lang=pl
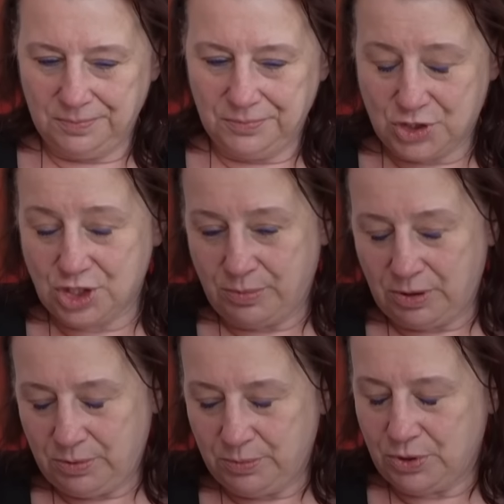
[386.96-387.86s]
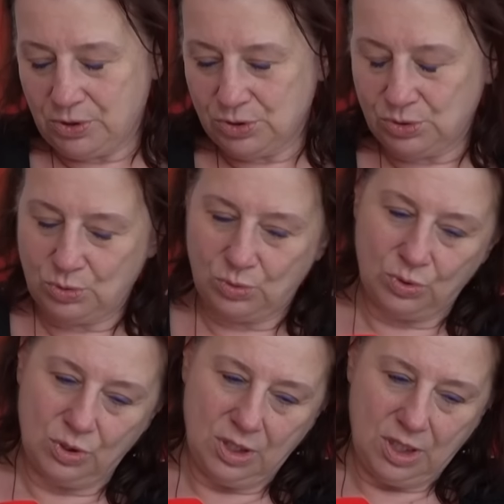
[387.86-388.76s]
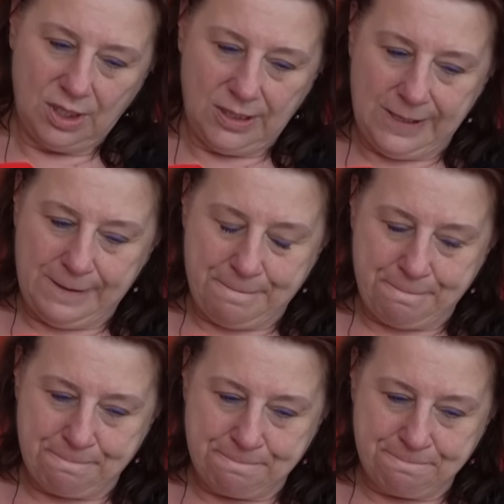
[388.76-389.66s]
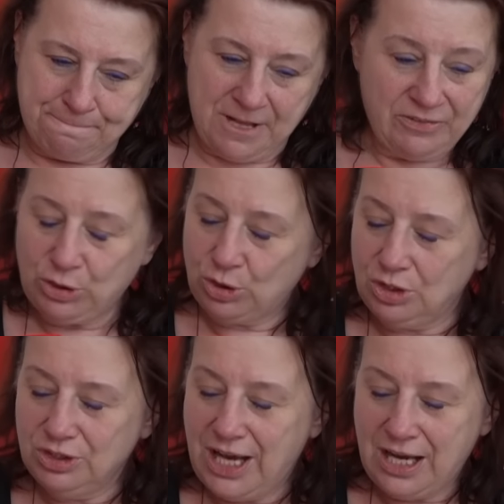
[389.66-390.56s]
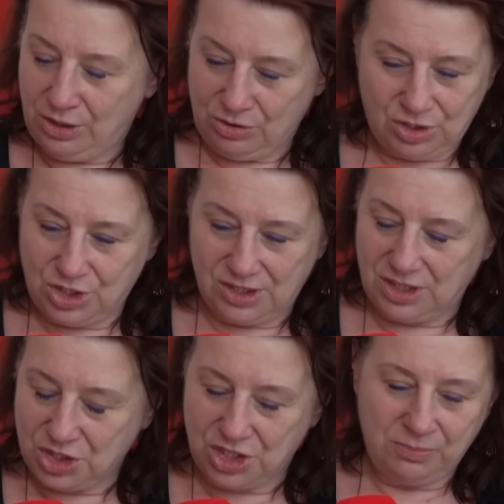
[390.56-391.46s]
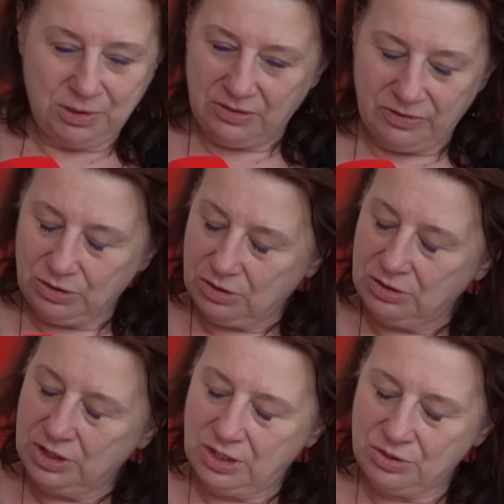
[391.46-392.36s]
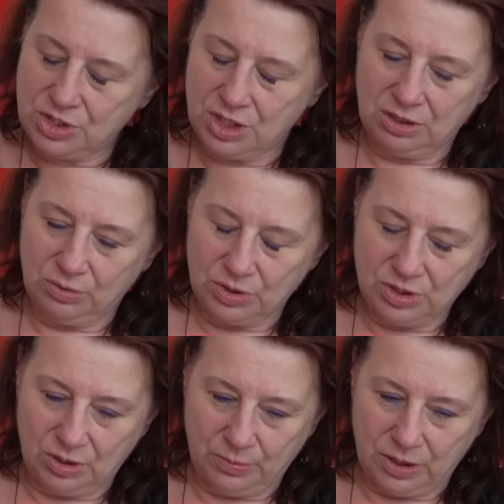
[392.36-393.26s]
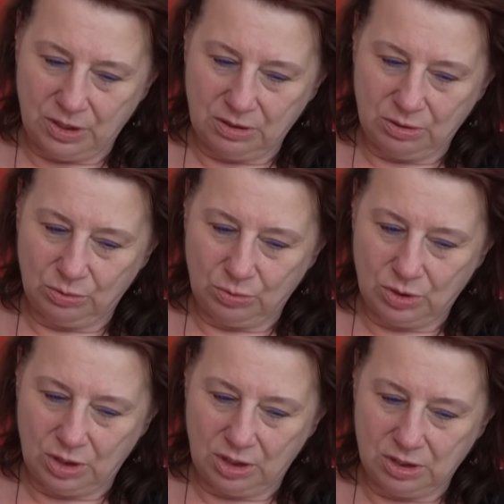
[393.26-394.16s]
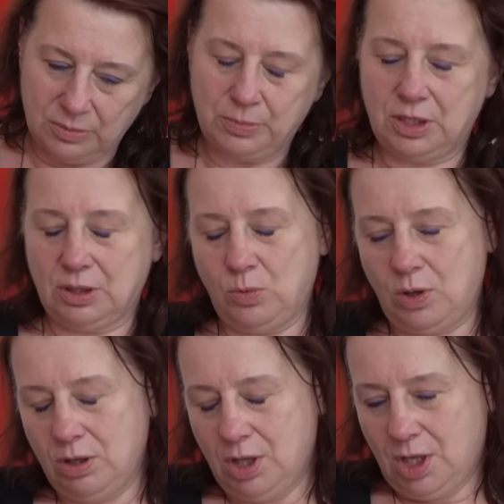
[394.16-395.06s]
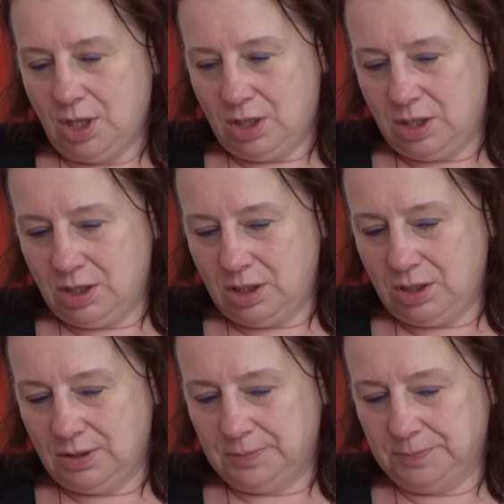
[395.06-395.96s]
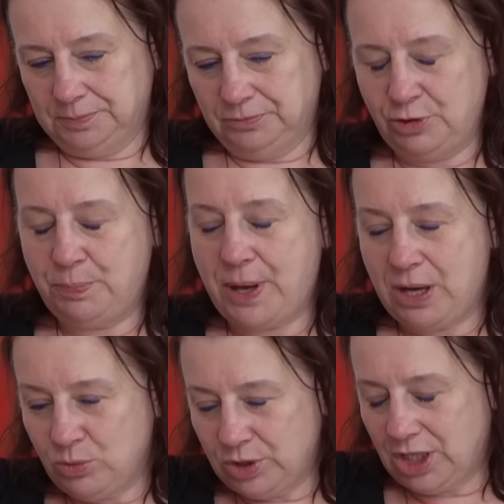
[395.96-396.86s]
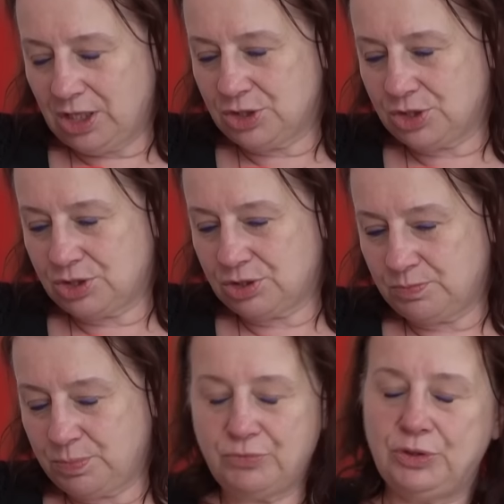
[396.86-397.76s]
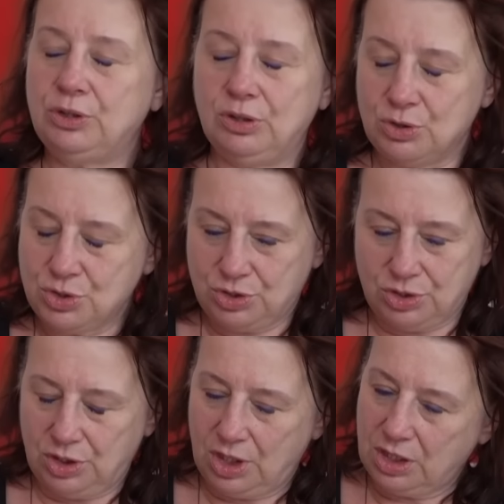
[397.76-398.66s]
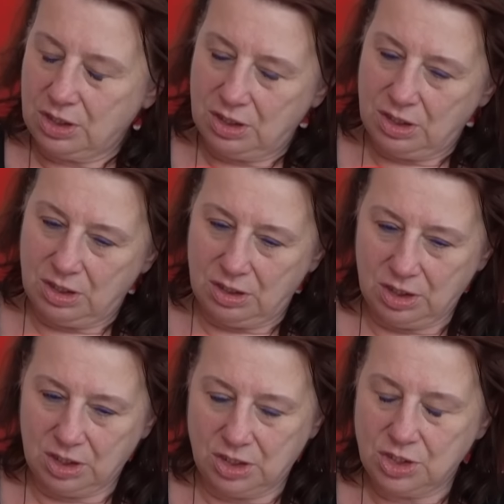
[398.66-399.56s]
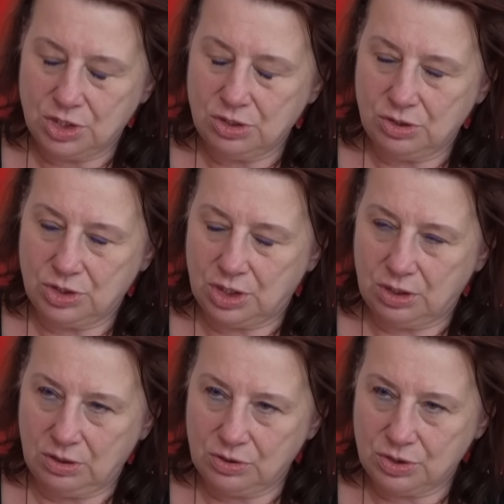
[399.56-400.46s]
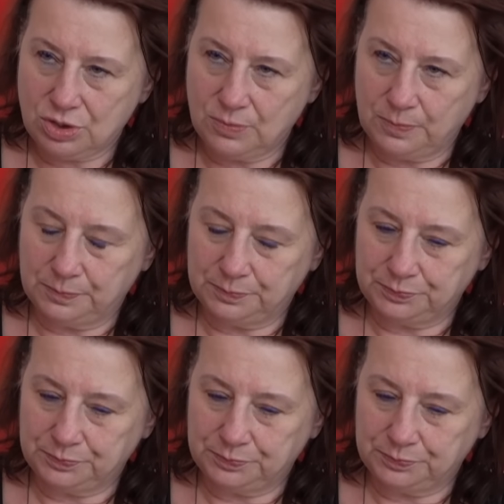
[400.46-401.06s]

y, trzeba po prostu, mm, nawet oglądając się za siebie, nawet oglądając się na tę osobę, której zabrakło, wypełniać powinności, jakie, jakie niesie codzienność.